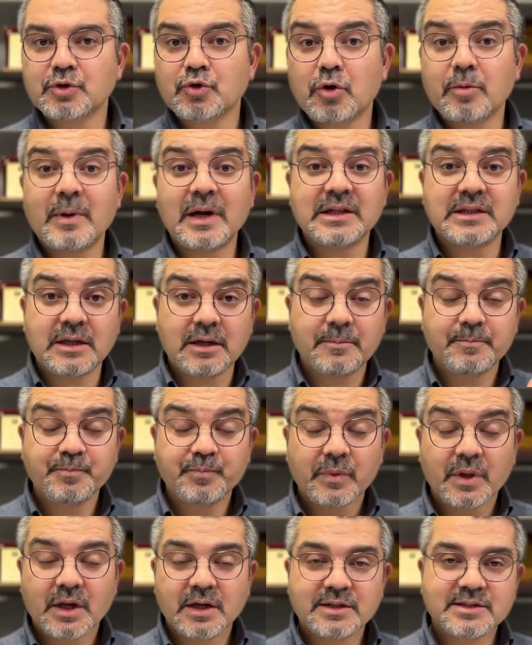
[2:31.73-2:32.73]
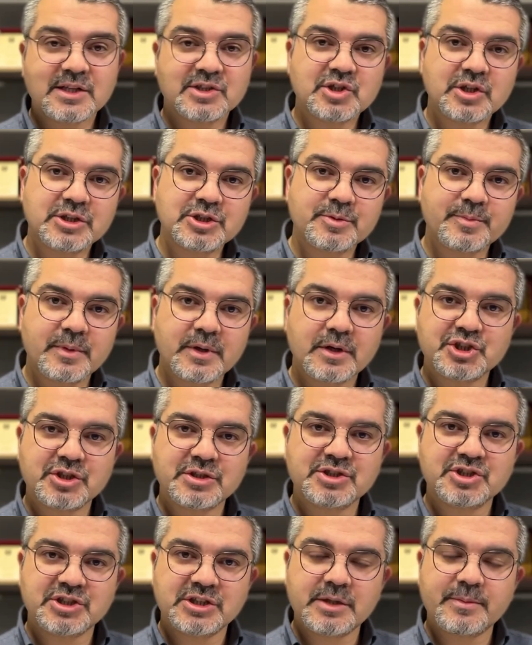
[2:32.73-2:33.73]
Normalde kısa çalışma için
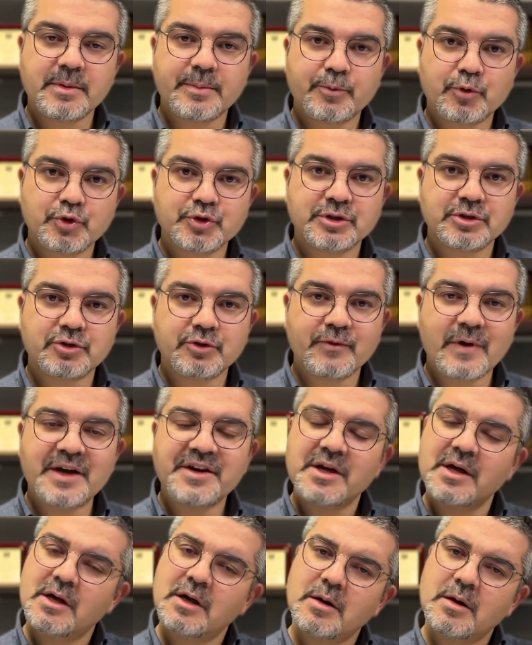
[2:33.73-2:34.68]
ciddi bir prosedür var.